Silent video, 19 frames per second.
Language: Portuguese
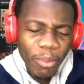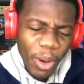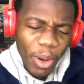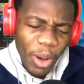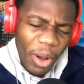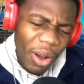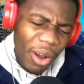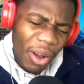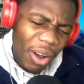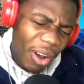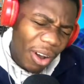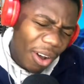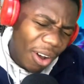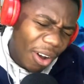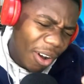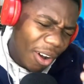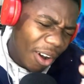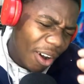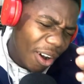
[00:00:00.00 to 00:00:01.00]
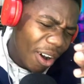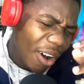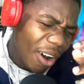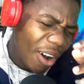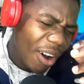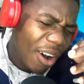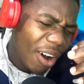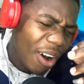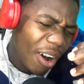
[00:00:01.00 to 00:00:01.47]

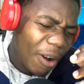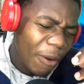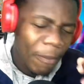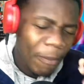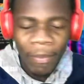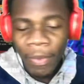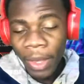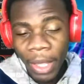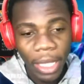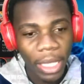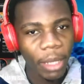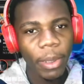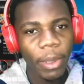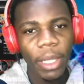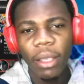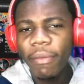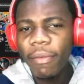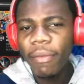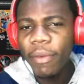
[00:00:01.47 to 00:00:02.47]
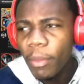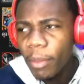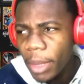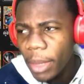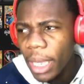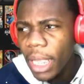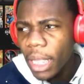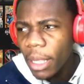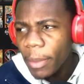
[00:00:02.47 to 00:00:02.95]
bom. Tipo Dibri
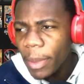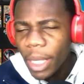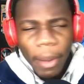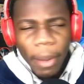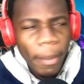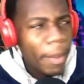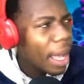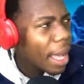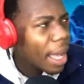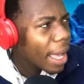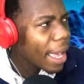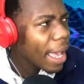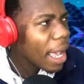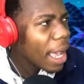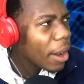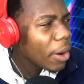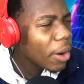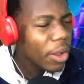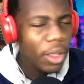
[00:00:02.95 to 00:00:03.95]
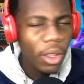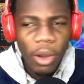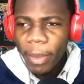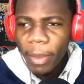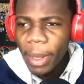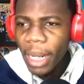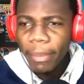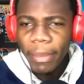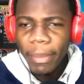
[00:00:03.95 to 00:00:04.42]
filminho, mulher marré
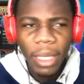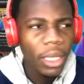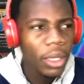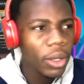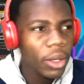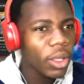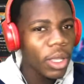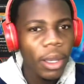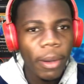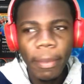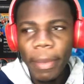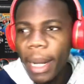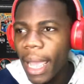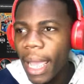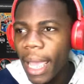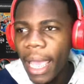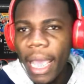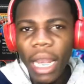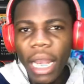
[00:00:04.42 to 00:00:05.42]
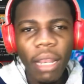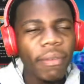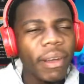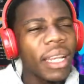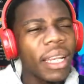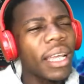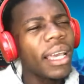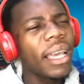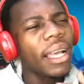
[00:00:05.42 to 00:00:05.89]
olhou pra mim, olha pra ela e
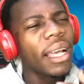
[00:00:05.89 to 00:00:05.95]
falei